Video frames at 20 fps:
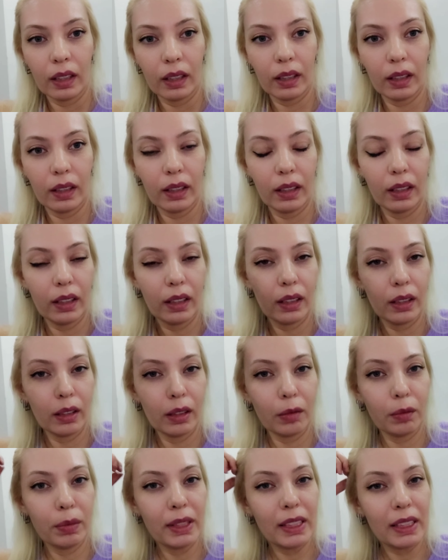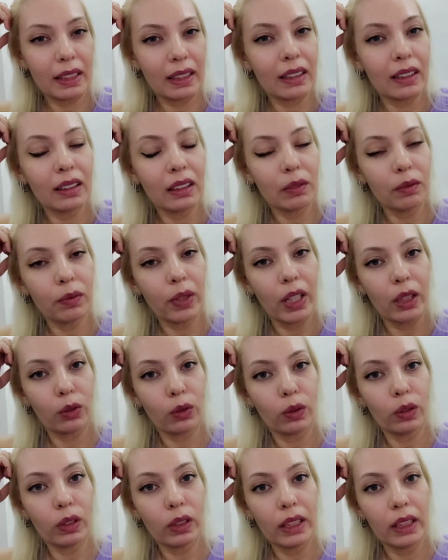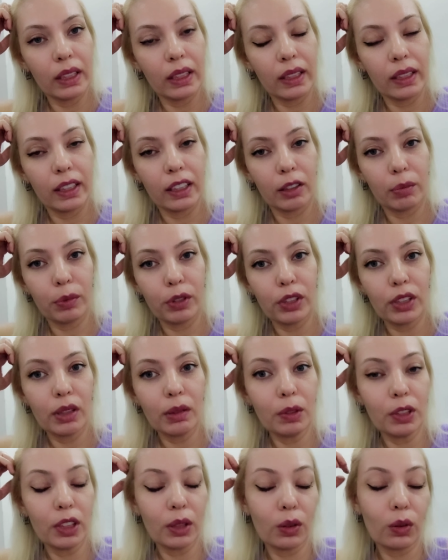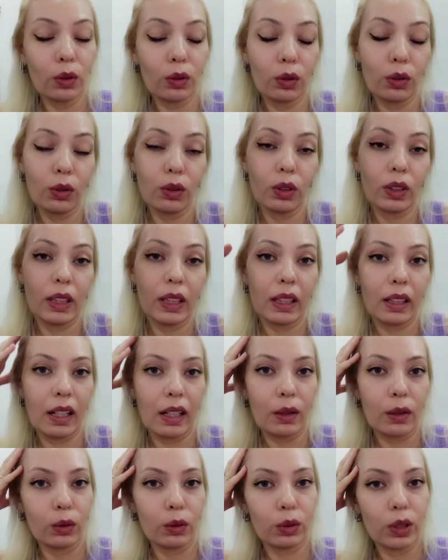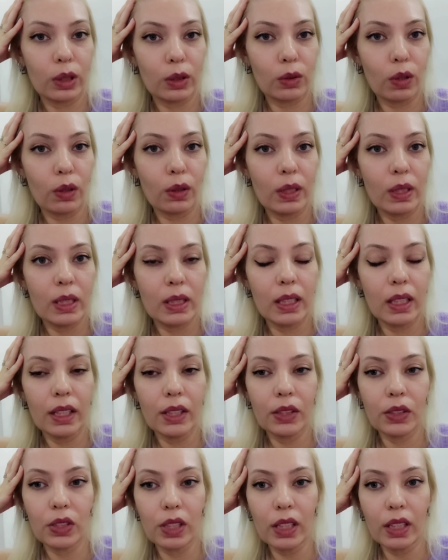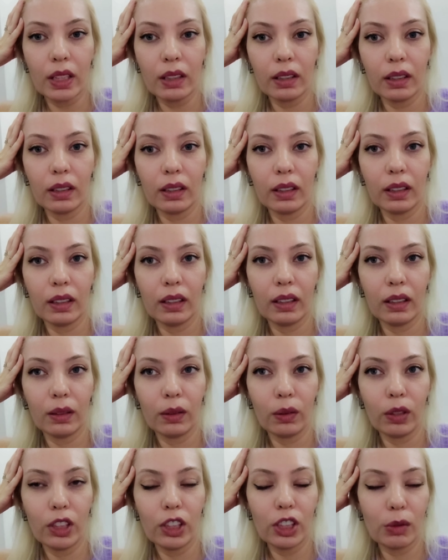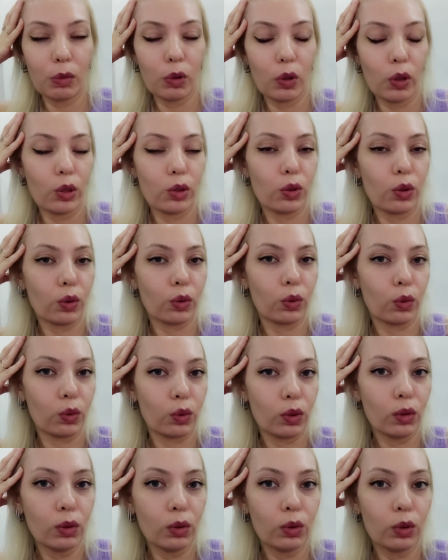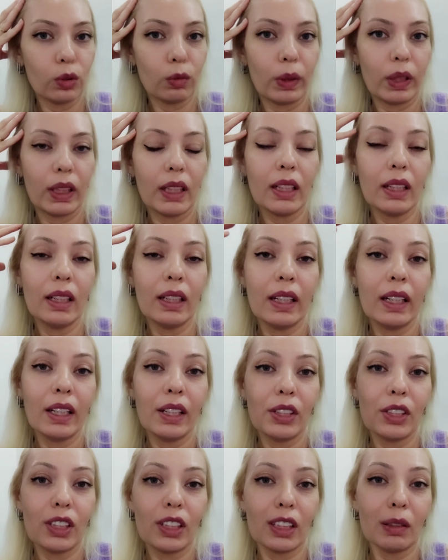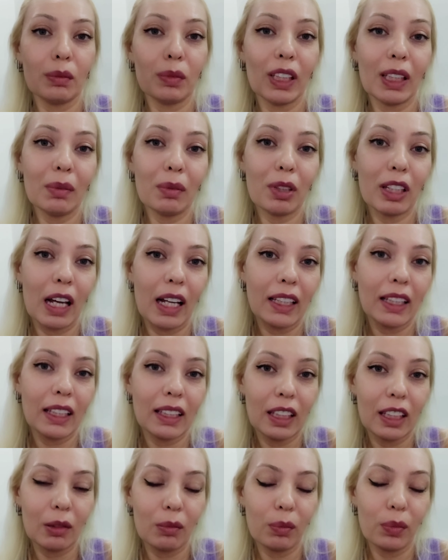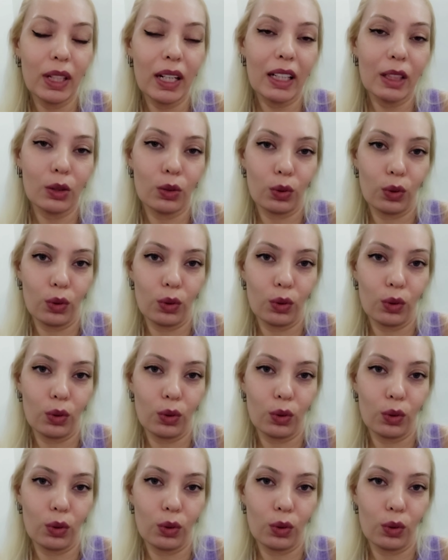Ee, bir sıkıntım vardı onunla ilgili gitmiştim. İşte doktorla tekrar ultrason isteyince e, işim de öyle çok da uzun sürmedi. Çıktım dedim ki hadi dedim biraz